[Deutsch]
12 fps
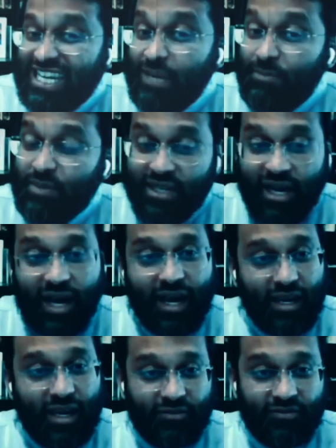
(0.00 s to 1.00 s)
eintauchst,
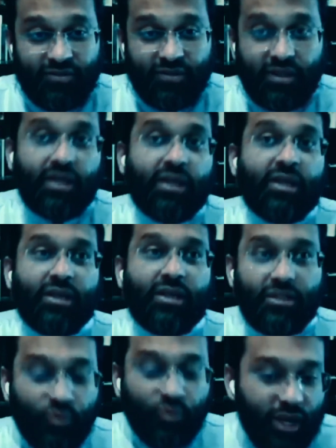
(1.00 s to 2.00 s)
werden
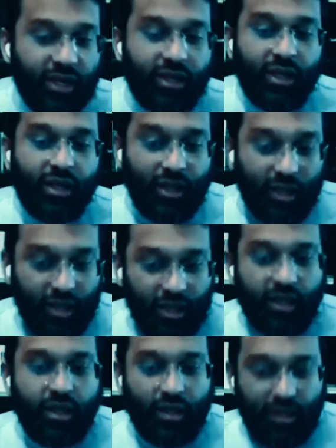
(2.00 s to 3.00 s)
die Dinge
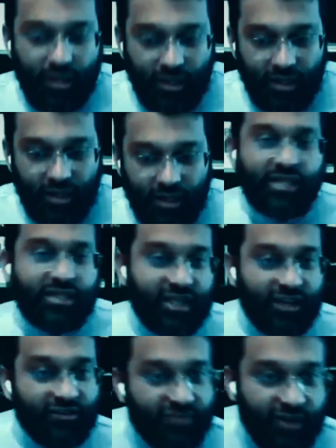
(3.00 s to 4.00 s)
sehr,
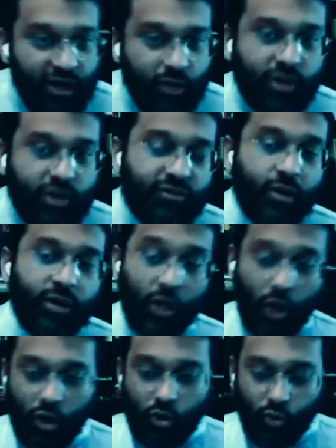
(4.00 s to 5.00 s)
sehr
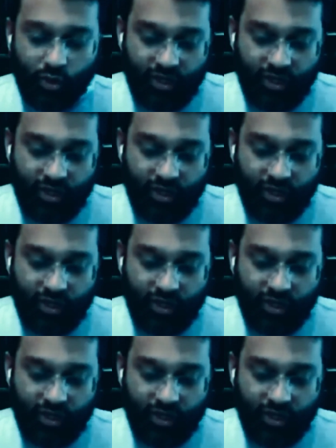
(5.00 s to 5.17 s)
unbequem und